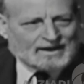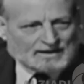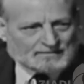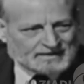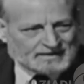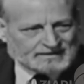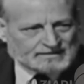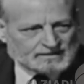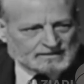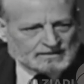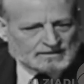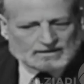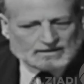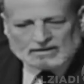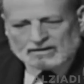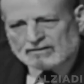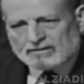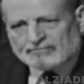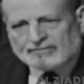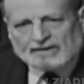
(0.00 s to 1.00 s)
عمل نعم.
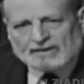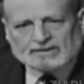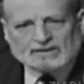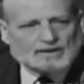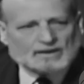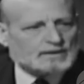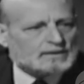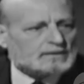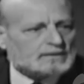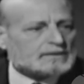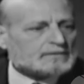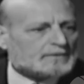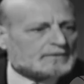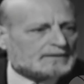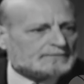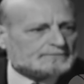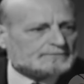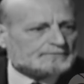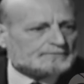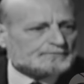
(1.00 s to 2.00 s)
فهي ربا